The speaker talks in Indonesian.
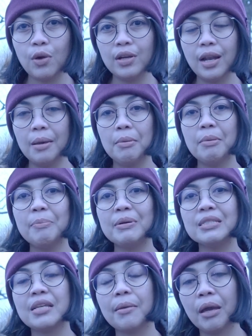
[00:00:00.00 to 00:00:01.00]
adalah
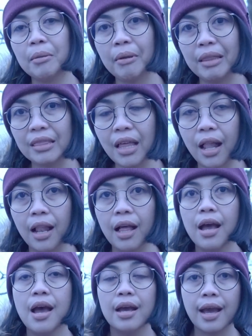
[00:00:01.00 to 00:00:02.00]
mempersiapkan mental.
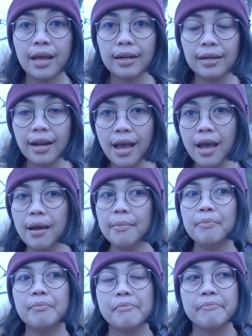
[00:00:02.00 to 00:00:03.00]
Karena
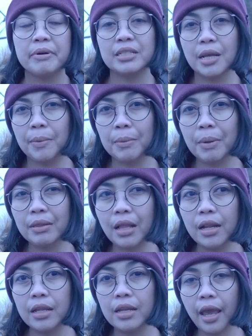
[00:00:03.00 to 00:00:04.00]
persiapan
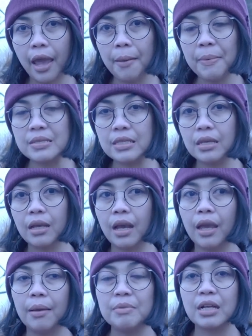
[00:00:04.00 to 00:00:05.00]
mental ini kayak apa sih?
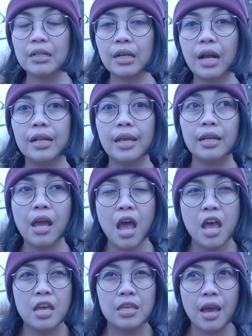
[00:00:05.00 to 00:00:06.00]
Kayak misalnya kalian
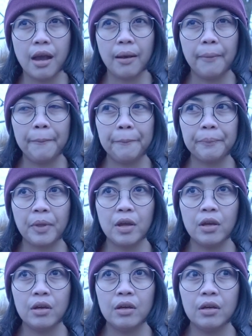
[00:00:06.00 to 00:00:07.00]
yang
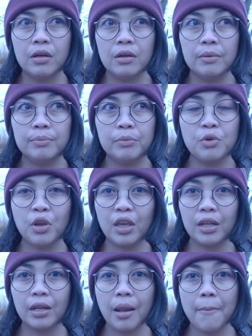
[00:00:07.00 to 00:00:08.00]
e,
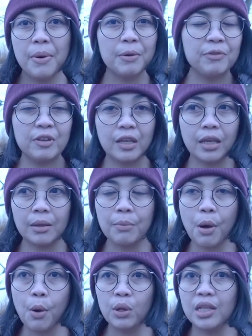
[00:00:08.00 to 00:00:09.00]
mungkin berpikir
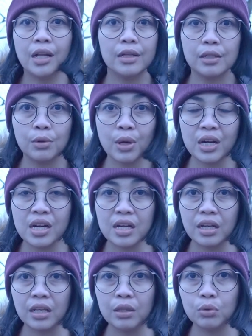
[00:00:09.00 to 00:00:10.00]
bahwa tinggal di luar
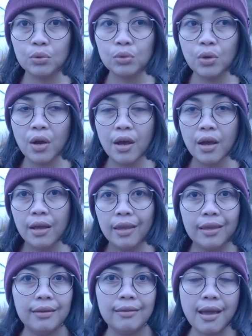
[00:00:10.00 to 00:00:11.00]
negeri itu
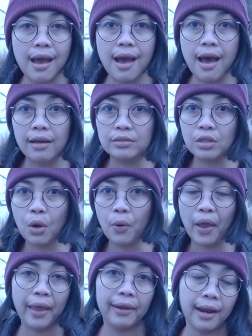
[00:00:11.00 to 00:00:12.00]
indah atau
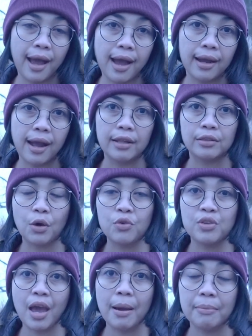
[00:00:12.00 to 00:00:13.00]
enak atau
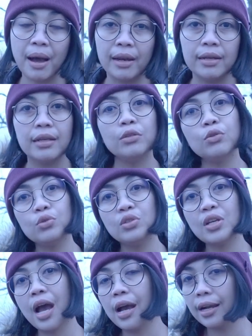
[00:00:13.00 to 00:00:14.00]
nyaman, itu
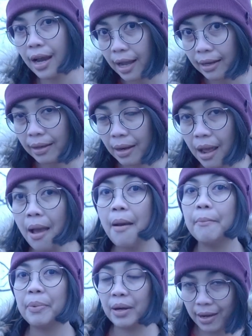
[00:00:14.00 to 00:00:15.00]
jangan
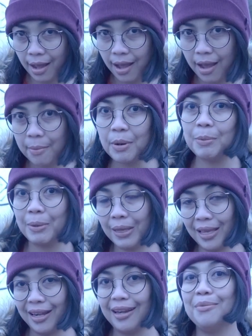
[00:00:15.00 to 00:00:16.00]
pernah berpikir